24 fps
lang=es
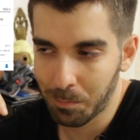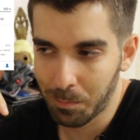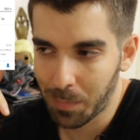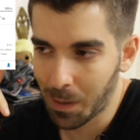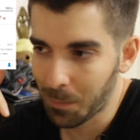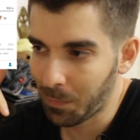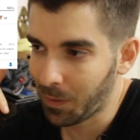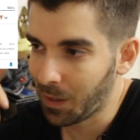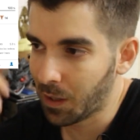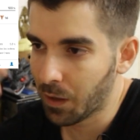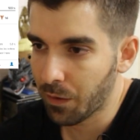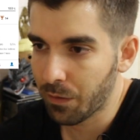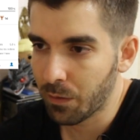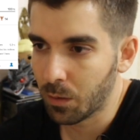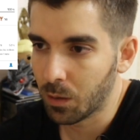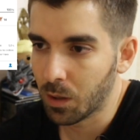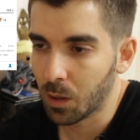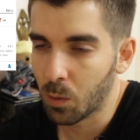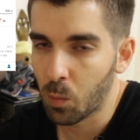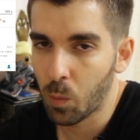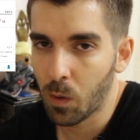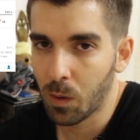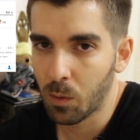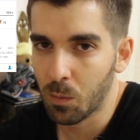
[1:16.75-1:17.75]
pepinazo
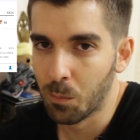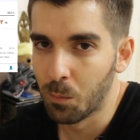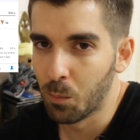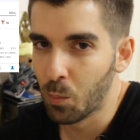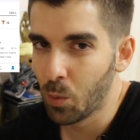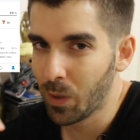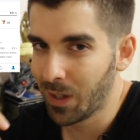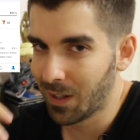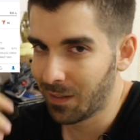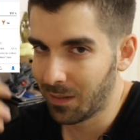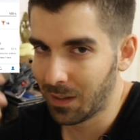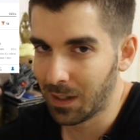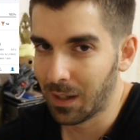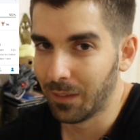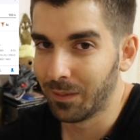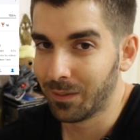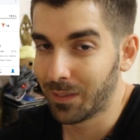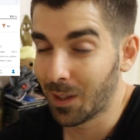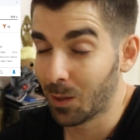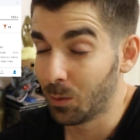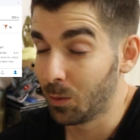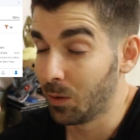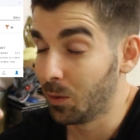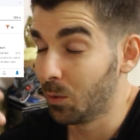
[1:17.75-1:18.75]
de juego muy
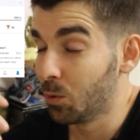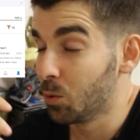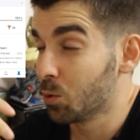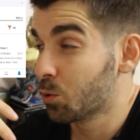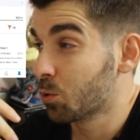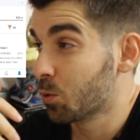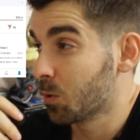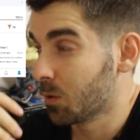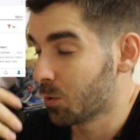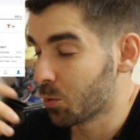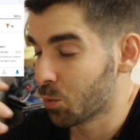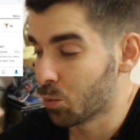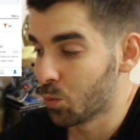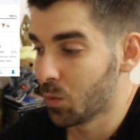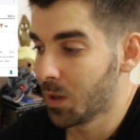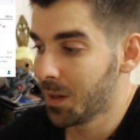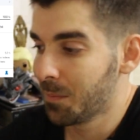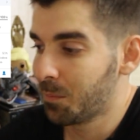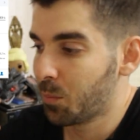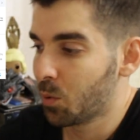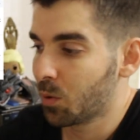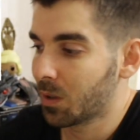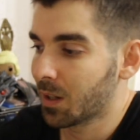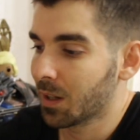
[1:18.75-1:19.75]
adelantado incluso a su
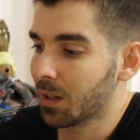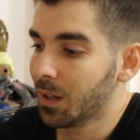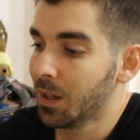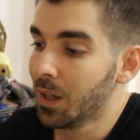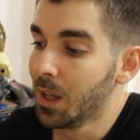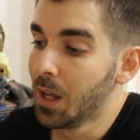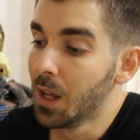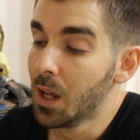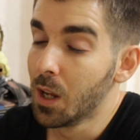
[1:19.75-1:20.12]
época,